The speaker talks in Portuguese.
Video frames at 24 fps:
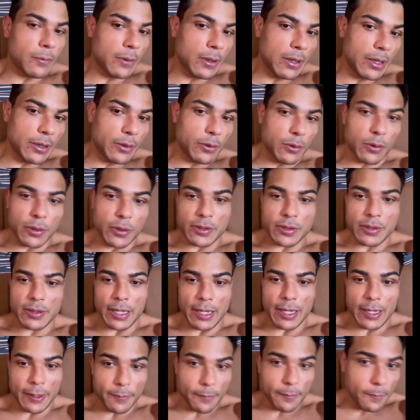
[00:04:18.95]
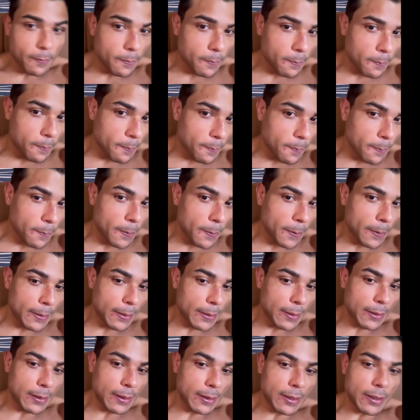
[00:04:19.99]
Aí o rosto tá,
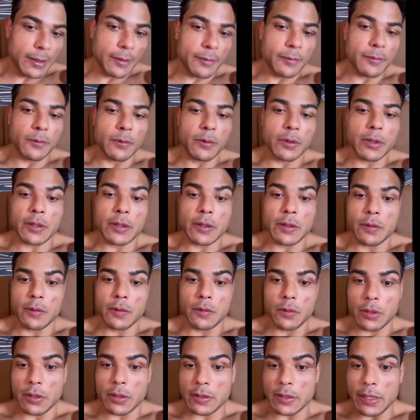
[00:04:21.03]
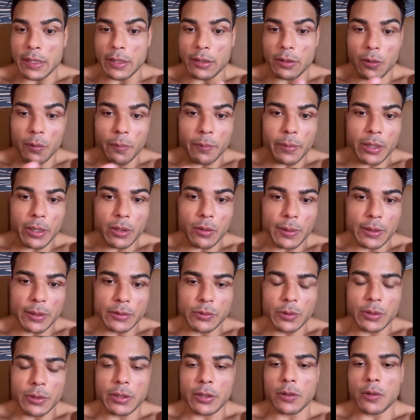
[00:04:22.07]
né? Nunca, nunca saí tão bem numa
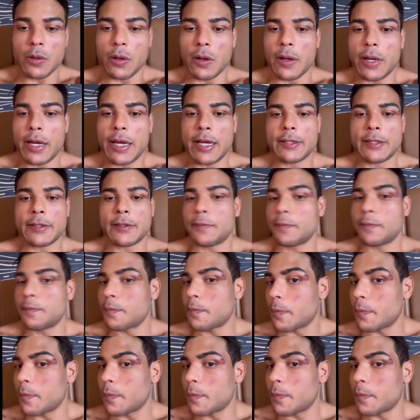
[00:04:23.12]
luta igual essa.